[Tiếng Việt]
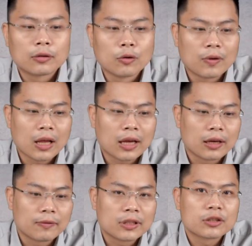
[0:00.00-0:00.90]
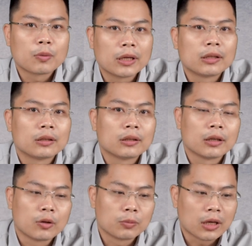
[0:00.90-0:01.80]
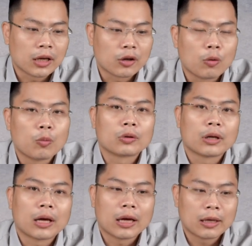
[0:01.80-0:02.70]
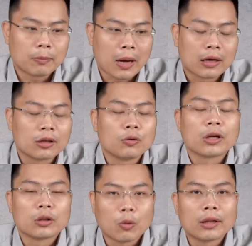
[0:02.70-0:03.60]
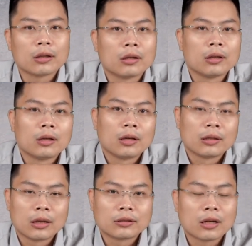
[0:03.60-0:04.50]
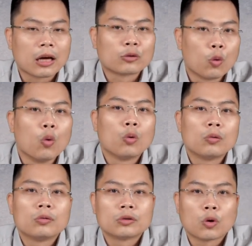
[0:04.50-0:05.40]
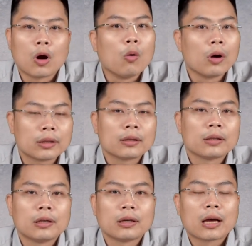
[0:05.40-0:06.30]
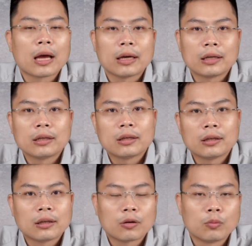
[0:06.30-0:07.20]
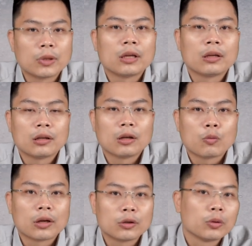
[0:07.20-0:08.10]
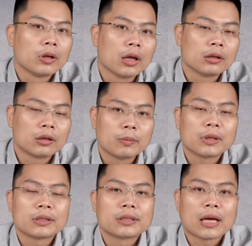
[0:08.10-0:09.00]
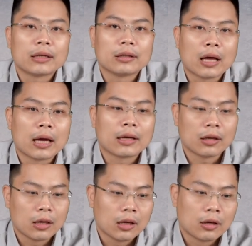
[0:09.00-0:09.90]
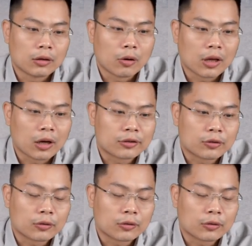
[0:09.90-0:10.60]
Đối với lại Vĩnh Sơn Sông Hinh thì công ty này có một cái bảng cân đối kế toán rất là đặc thù cho hầu hết những cái công ty liên quan đến thủy điện được niêm yết trên sàn hiện tại. Đó là